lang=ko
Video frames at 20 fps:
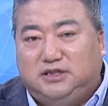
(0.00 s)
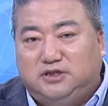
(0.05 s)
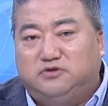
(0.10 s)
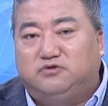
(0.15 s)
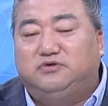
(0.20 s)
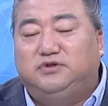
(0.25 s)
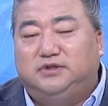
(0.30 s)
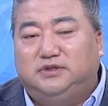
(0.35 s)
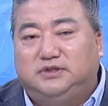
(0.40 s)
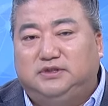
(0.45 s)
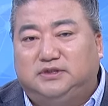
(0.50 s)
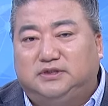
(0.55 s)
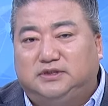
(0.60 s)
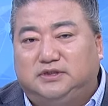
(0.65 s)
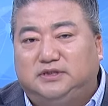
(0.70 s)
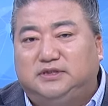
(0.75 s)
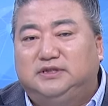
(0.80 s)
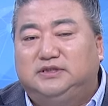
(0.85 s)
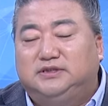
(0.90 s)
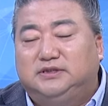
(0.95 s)
수 있는
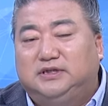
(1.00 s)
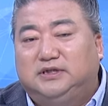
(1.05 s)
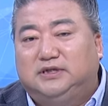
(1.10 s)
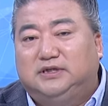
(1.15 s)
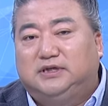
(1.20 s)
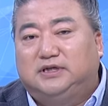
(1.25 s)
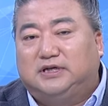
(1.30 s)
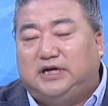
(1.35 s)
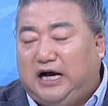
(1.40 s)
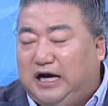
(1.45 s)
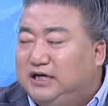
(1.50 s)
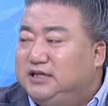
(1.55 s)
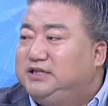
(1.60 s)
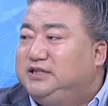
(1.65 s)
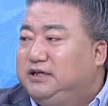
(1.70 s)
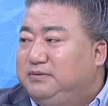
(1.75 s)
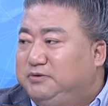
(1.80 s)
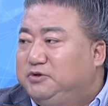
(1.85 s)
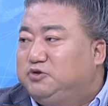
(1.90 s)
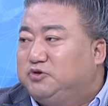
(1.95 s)
그런 가을이
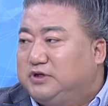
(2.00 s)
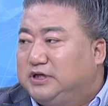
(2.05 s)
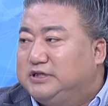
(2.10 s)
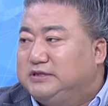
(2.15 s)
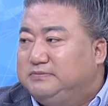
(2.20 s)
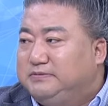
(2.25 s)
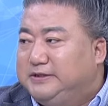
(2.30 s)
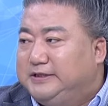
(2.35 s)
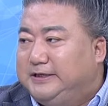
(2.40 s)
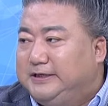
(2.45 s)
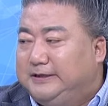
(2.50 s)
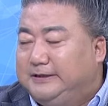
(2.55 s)
되면 좋겠습니다.